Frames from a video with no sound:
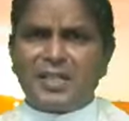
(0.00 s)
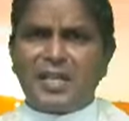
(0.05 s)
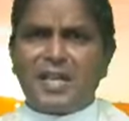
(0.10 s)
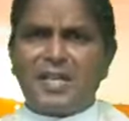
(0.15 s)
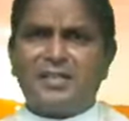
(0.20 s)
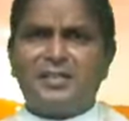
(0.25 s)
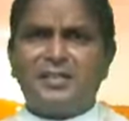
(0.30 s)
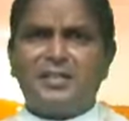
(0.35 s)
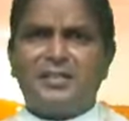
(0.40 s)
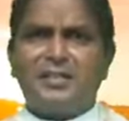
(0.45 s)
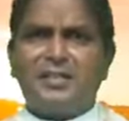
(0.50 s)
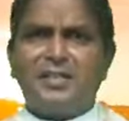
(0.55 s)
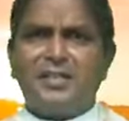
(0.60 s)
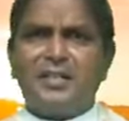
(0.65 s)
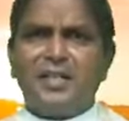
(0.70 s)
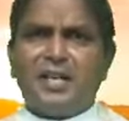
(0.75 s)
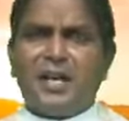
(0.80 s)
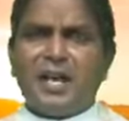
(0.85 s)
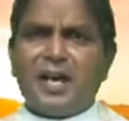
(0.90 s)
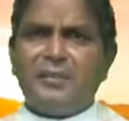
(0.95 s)
இராது
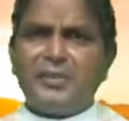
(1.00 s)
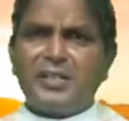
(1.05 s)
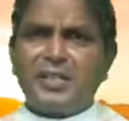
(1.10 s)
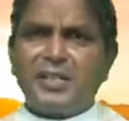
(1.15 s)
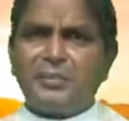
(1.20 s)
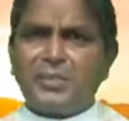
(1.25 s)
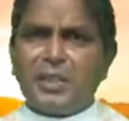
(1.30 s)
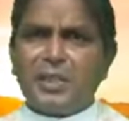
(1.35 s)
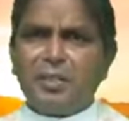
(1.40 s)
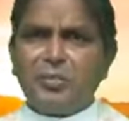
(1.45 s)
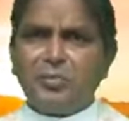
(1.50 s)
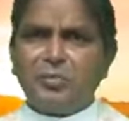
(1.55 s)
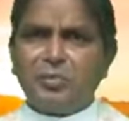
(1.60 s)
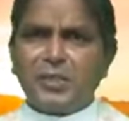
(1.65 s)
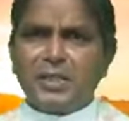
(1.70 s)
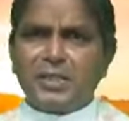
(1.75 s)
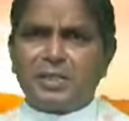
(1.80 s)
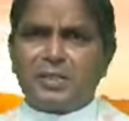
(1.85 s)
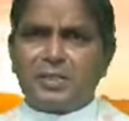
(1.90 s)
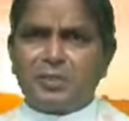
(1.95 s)
அவர் இனிமேல்
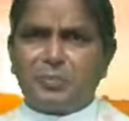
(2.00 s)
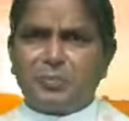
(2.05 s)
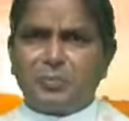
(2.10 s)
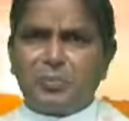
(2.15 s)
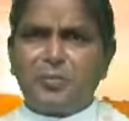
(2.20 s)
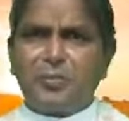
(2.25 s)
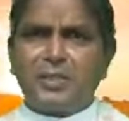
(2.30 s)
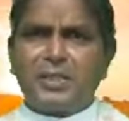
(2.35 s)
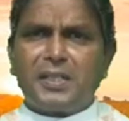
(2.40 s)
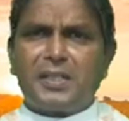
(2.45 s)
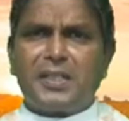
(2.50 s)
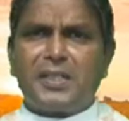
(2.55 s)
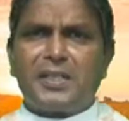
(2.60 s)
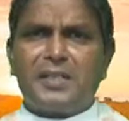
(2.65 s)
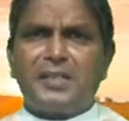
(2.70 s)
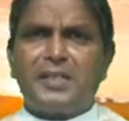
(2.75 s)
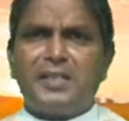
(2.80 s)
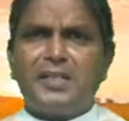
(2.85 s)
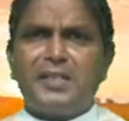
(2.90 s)
உயிர்த்தல போவதில்லை